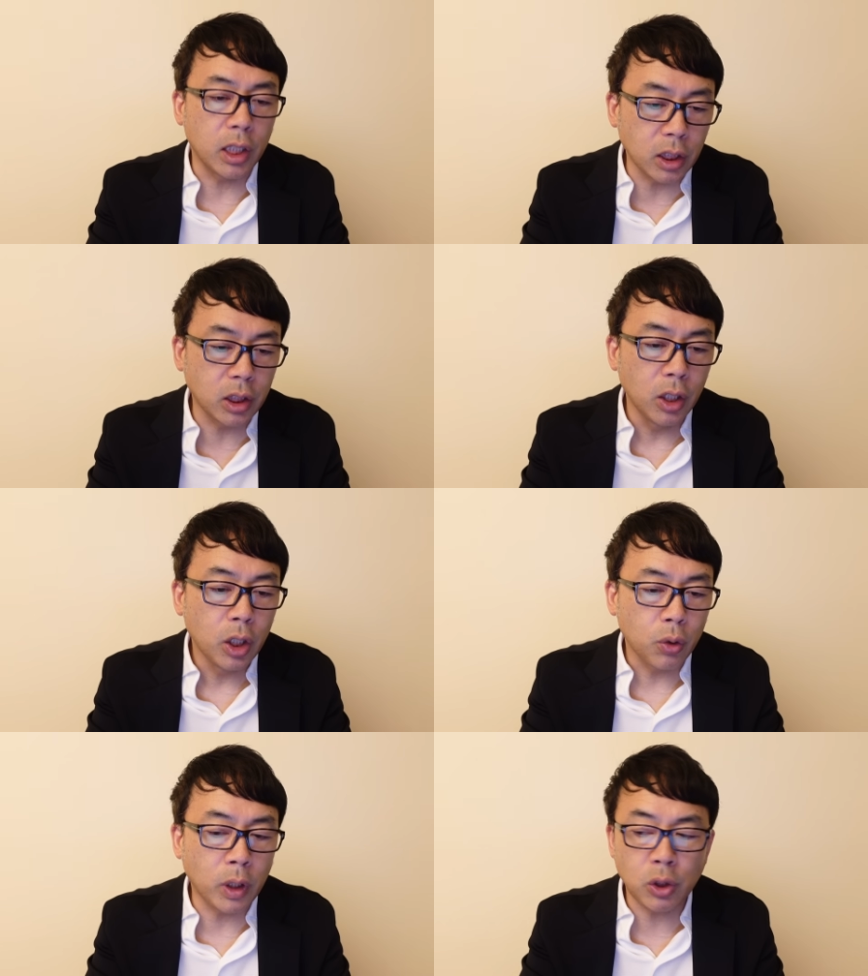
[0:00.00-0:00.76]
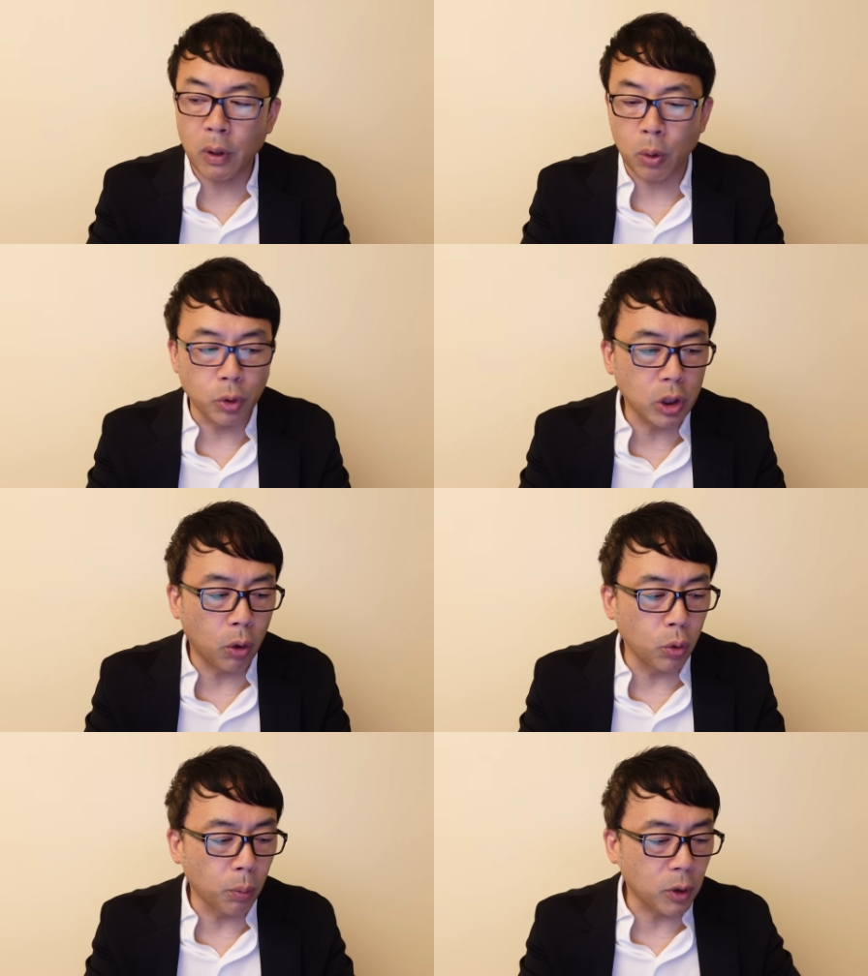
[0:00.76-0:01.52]
勢です。詳しくはこちら
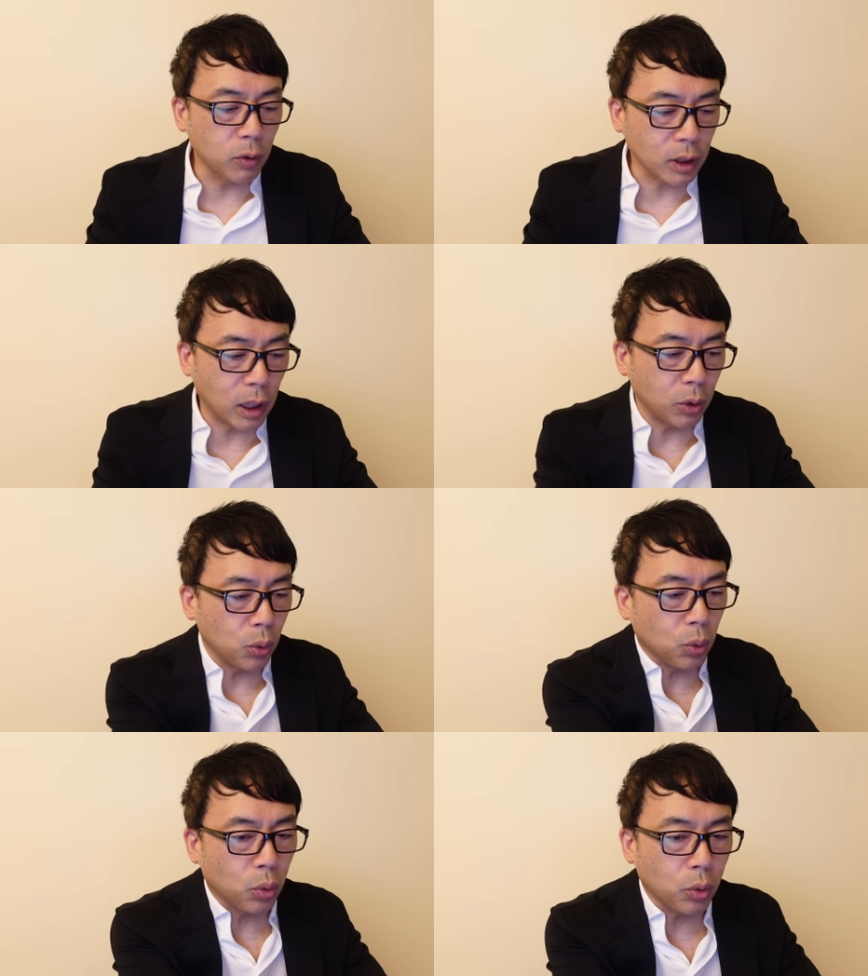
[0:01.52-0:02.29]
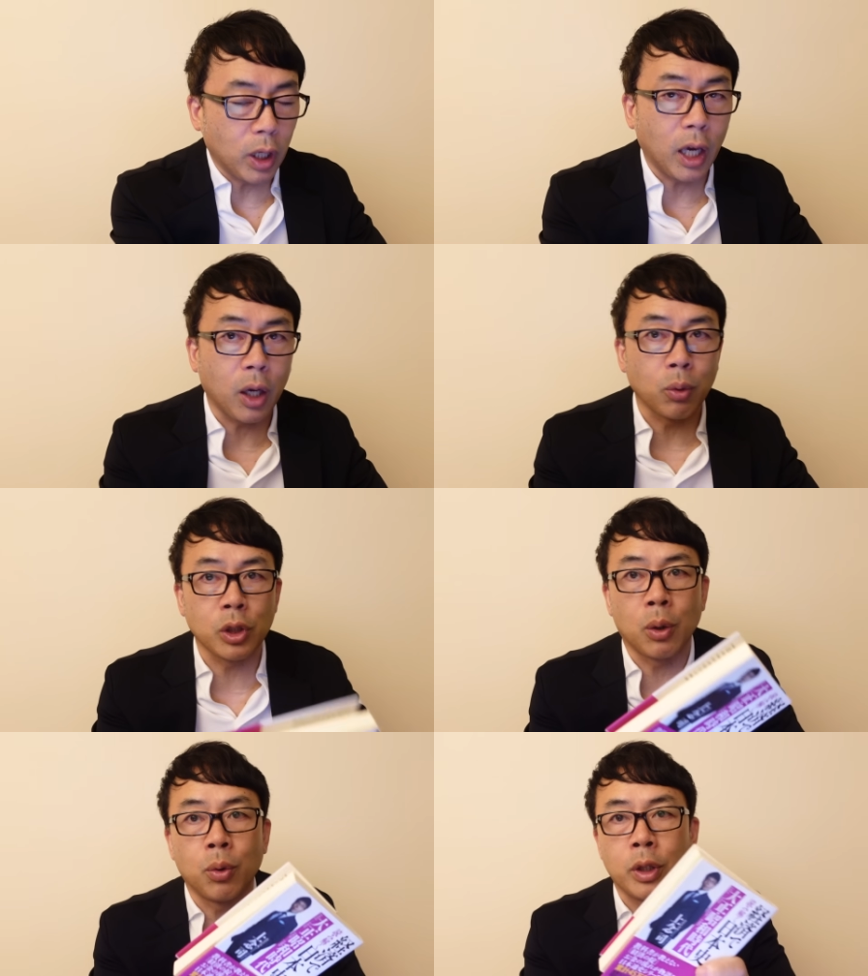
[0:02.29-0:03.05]
をお読みくださいということで、えー、こ
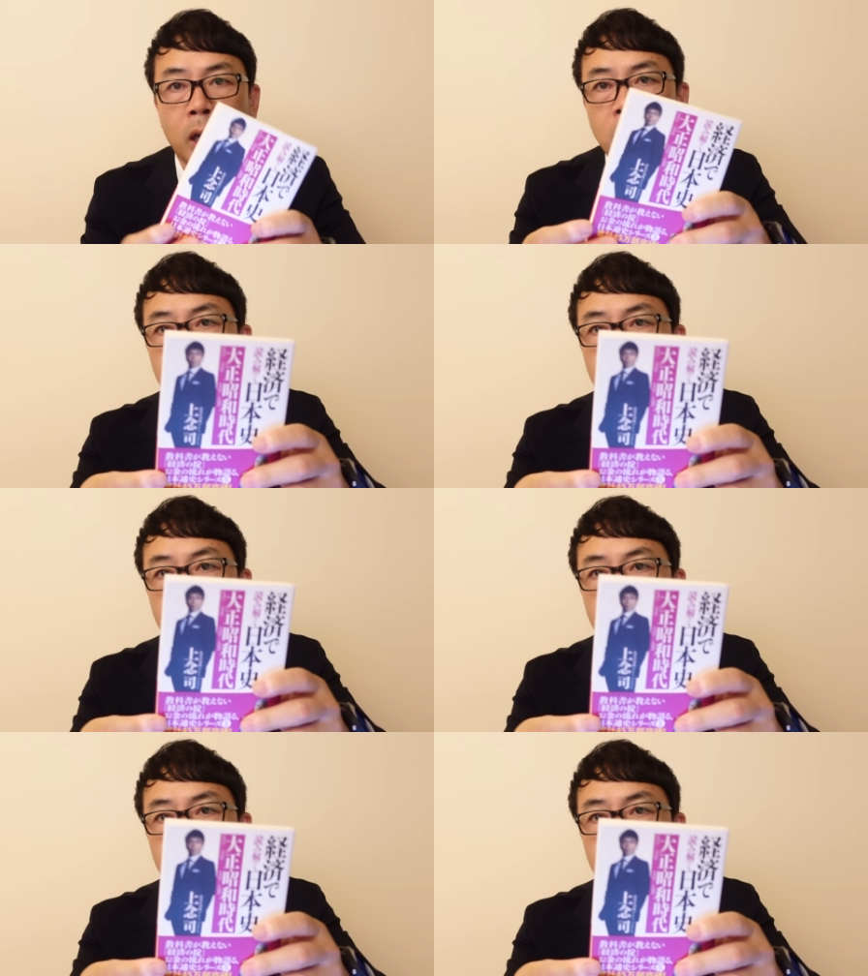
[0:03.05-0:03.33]
ちらの本ね、